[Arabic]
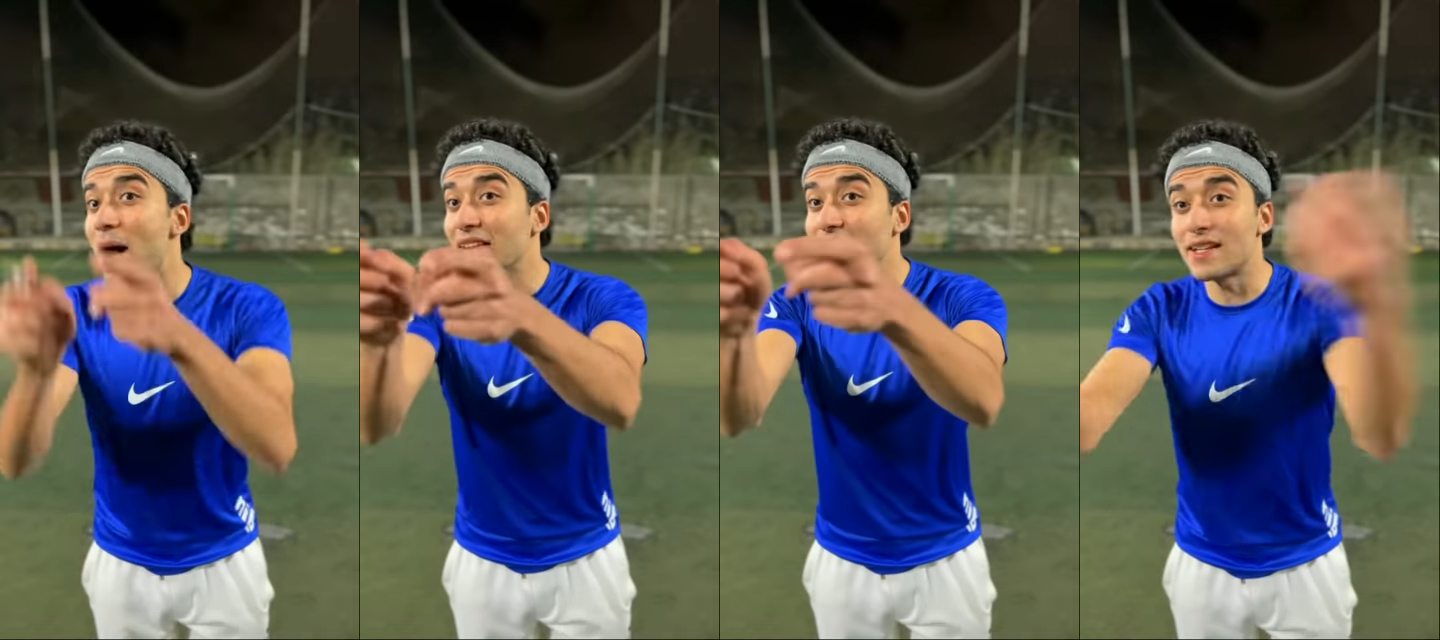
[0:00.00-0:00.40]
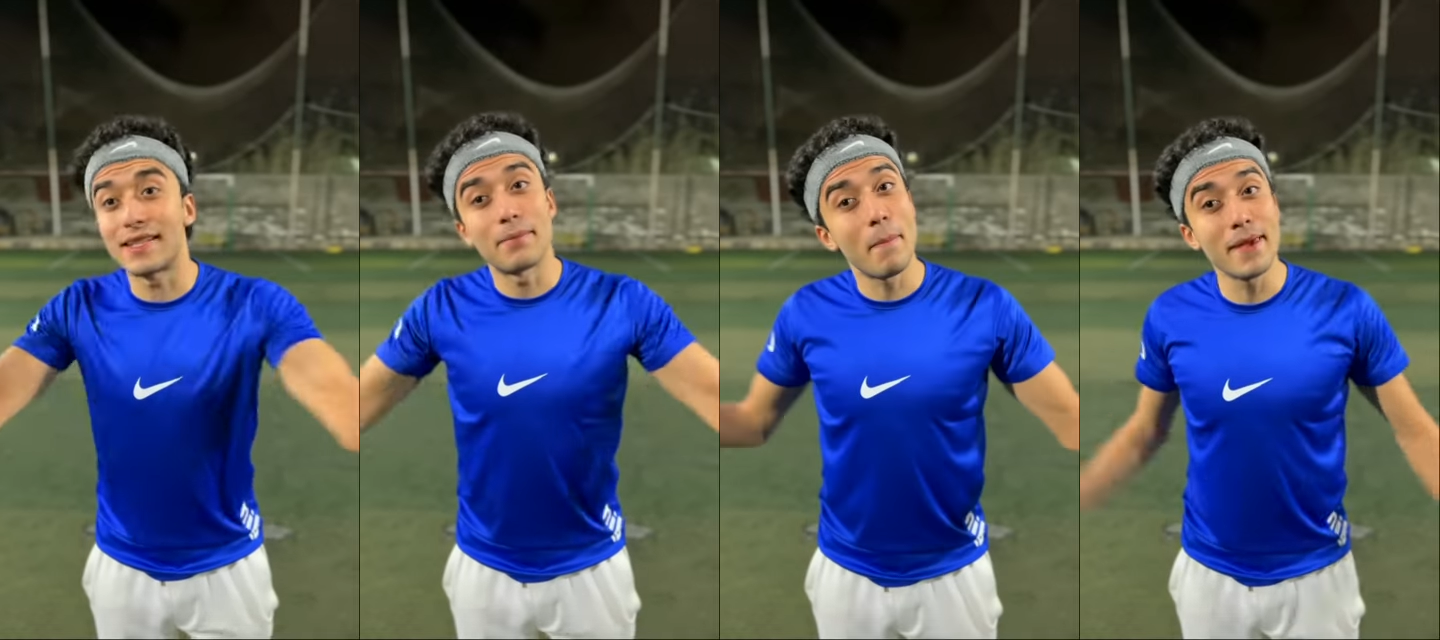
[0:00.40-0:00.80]
ما انت
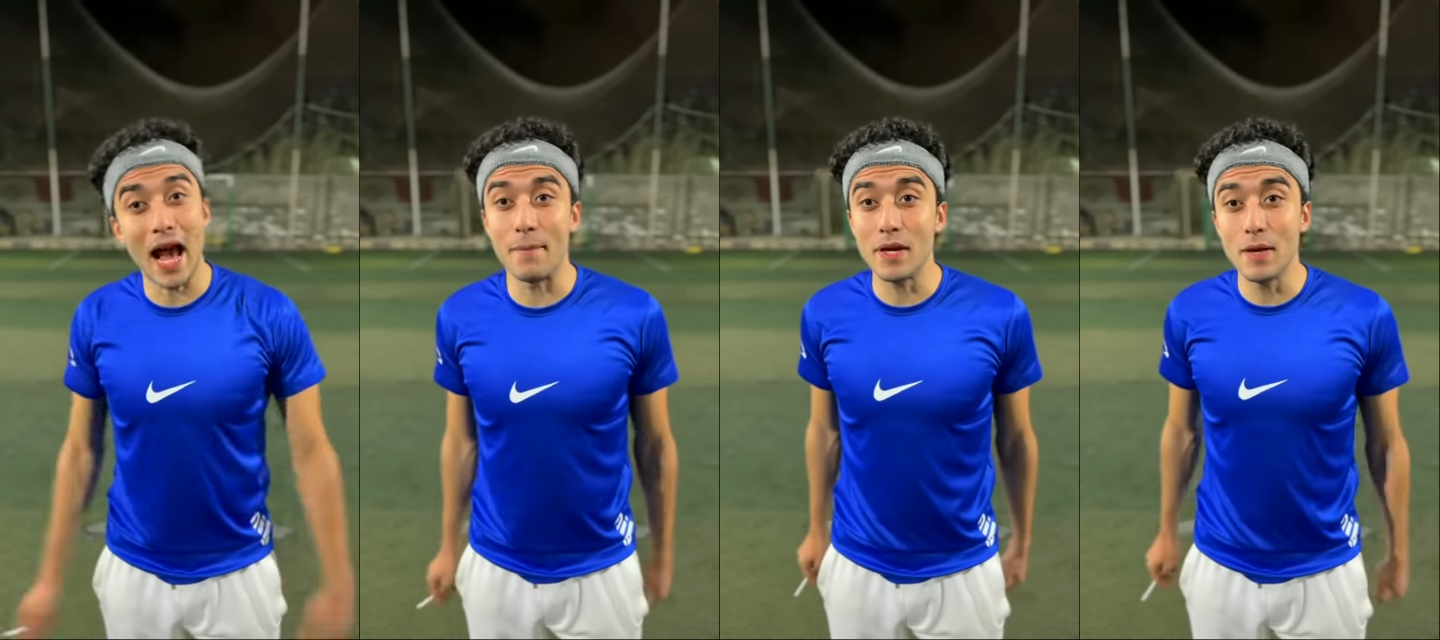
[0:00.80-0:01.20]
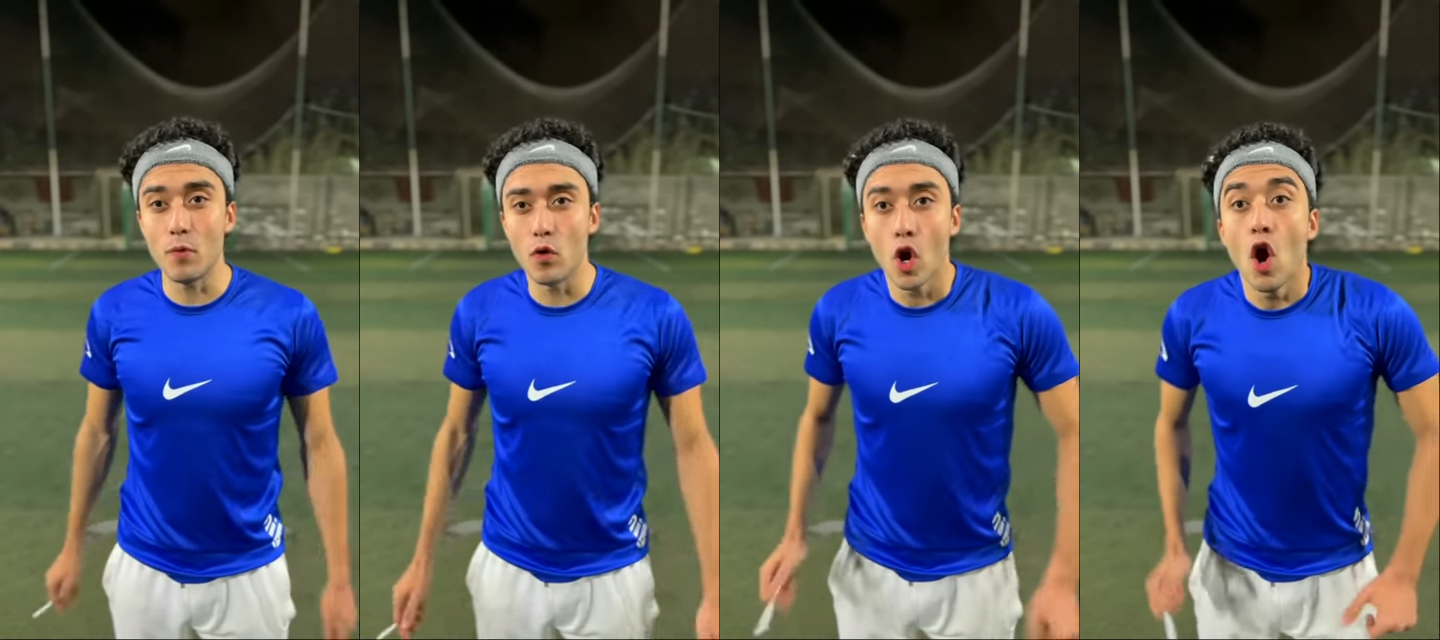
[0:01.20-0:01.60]
السبب يا
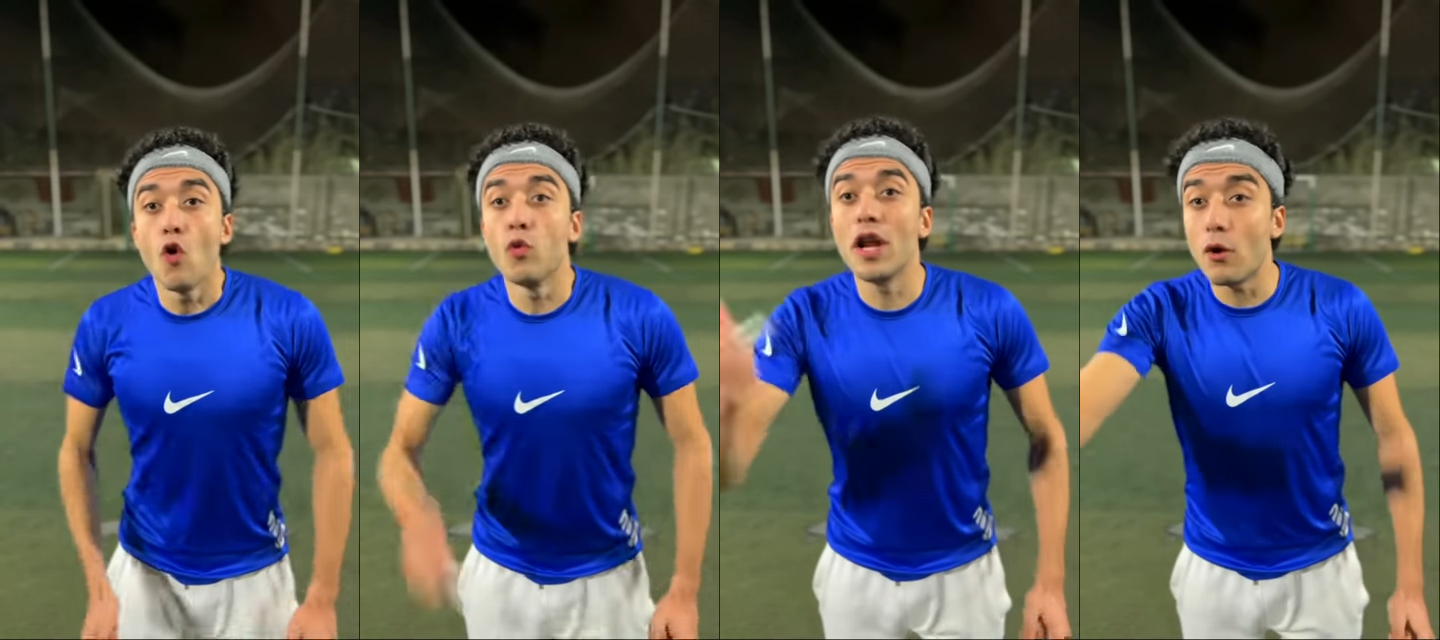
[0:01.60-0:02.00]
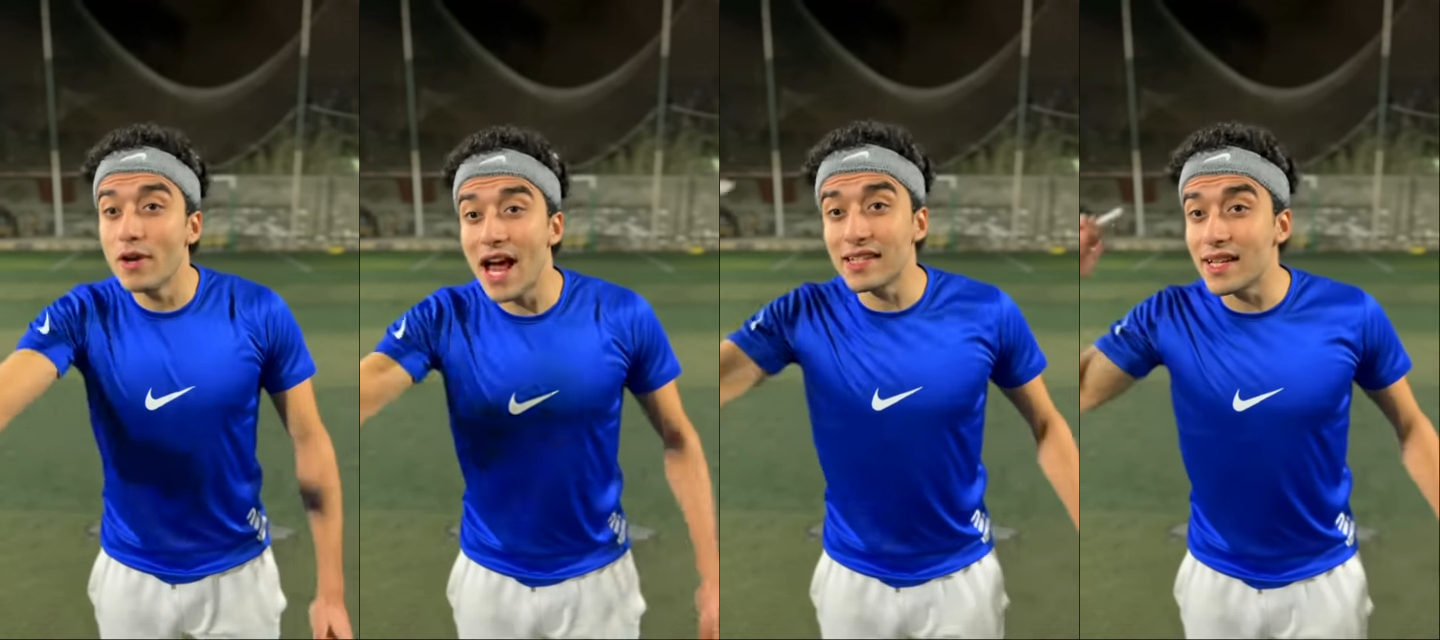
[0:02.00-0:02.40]
حبيبه
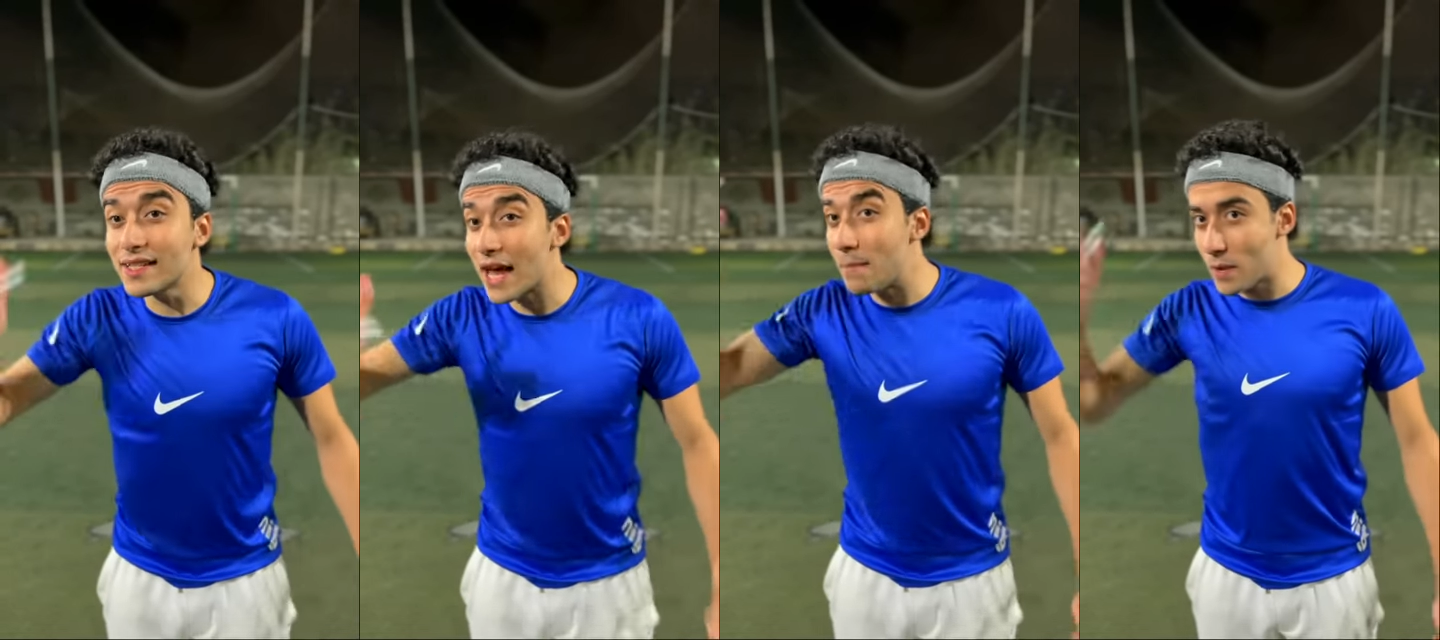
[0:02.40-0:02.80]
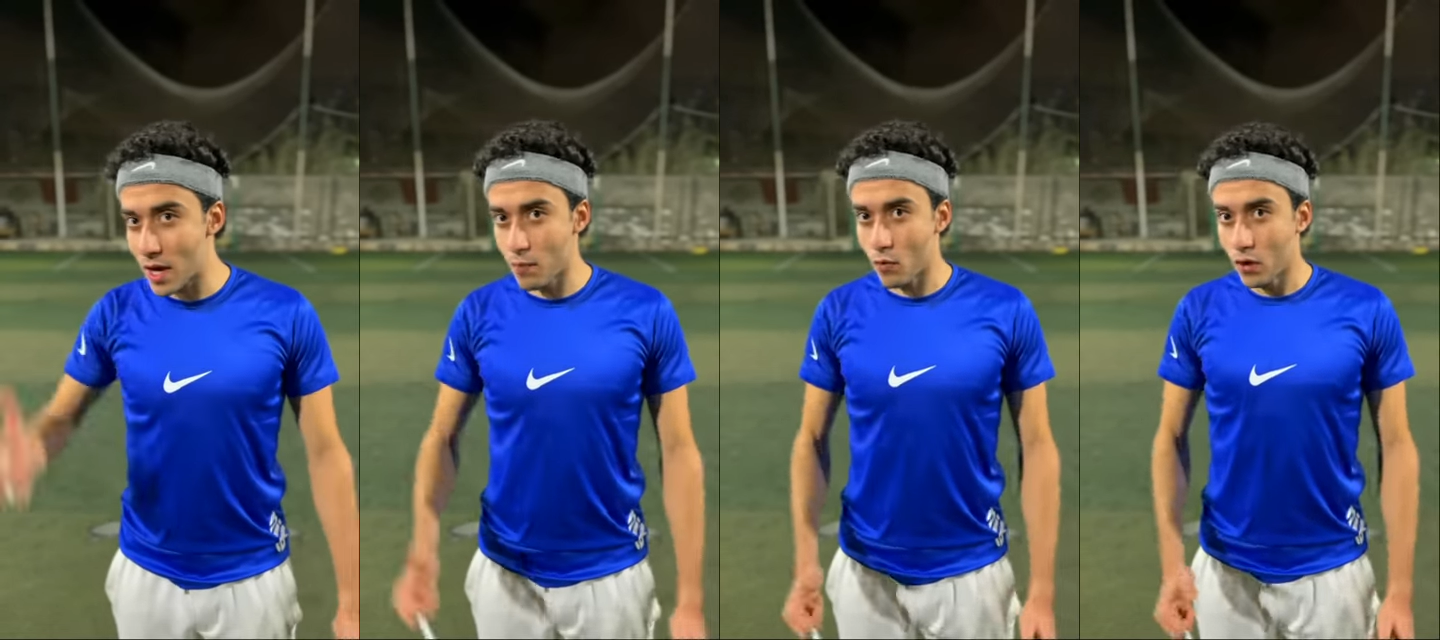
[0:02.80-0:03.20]
ولو ناس اسأل
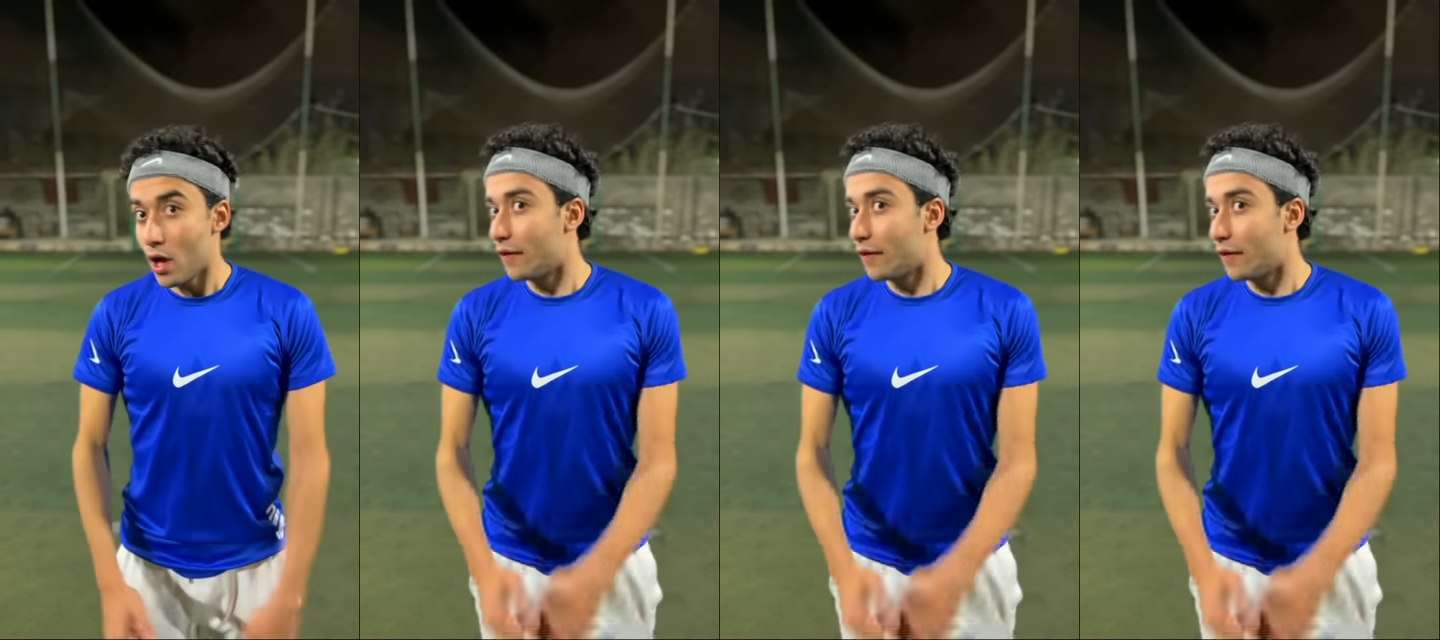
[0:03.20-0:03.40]
بيبو